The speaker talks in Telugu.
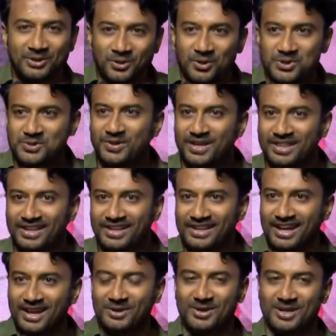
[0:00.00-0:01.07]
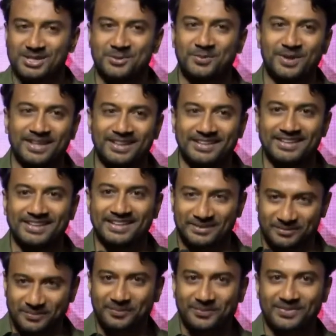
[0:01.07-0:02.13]
ఈయన కోసమే కదా ఇన్నాళ్ళు కష్టపడింది
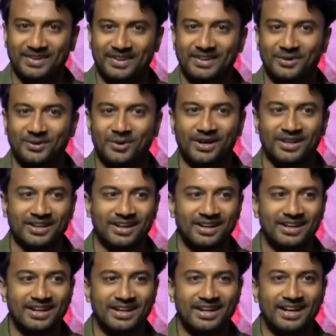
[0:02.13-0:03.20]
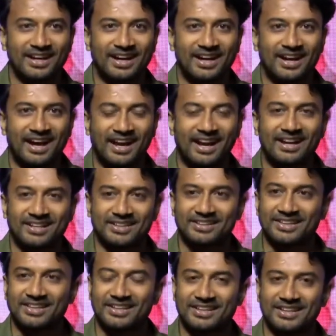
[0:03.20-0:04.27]
ఒక
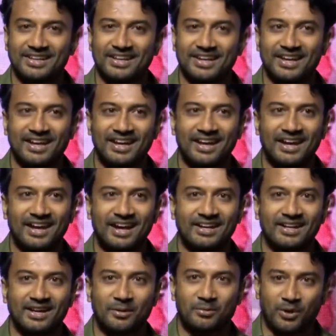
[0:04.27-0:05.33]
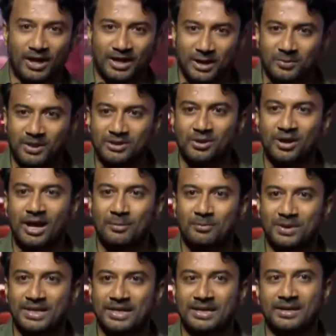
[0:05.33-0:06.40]
అలాంటిది అంటే అప్పుడు అన్నయ్య మధ్యలో
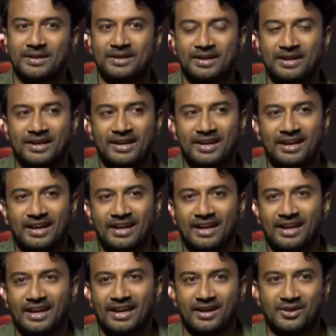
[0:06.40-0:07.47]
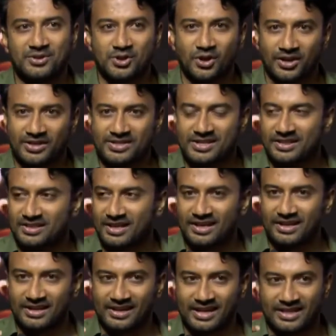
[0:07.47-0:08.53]
ఆపి సారీ
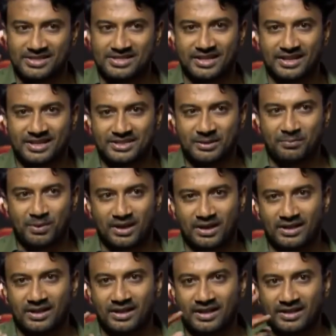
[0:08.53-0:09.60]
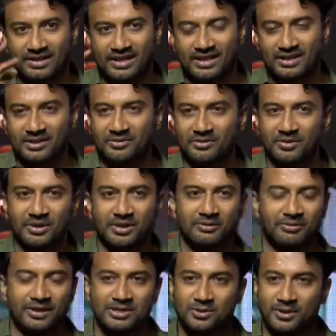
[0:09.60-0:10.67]
సత్య నేను కథ సరిగ్గా చెప్పట్లేదా ఎందుకంటే నీ
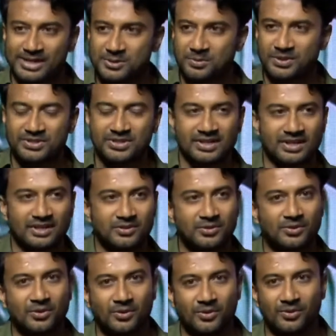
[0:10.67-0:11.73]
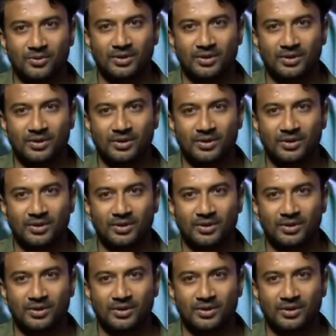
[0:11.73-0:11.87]
నీ ఫేస్లో ఎక్స్ప్రెషన్ లేదు